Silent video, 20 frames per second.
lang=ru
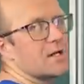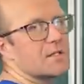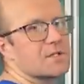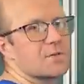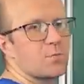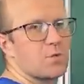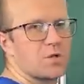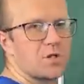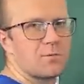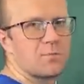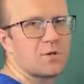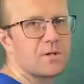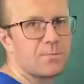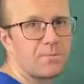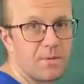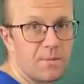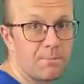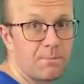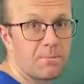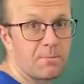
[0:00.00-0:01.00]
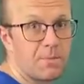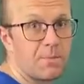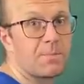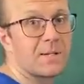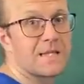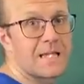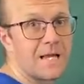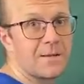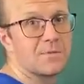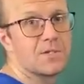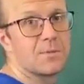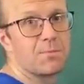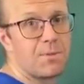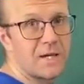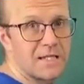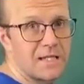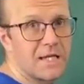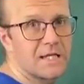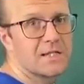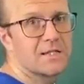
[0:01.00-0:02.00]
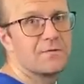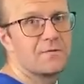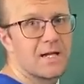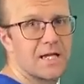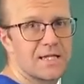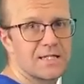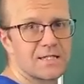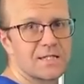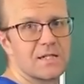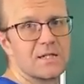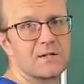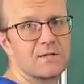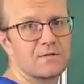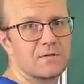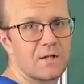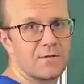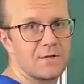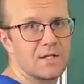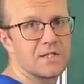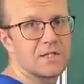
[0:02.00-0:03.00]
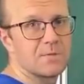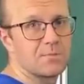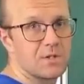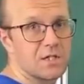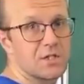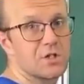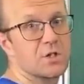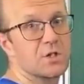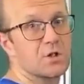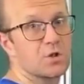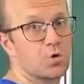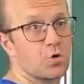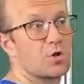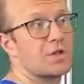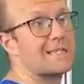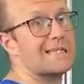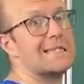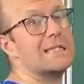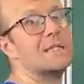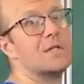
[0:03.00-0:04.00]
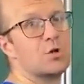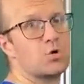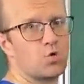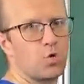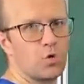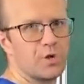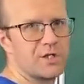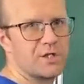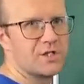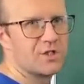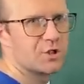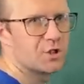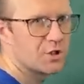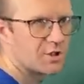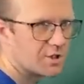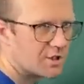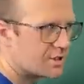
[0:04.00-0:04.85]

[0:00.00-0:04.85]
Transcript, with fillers: рассмотрим, по попытаемся понять, является ли равновесием Нэша исход, где никто не ищет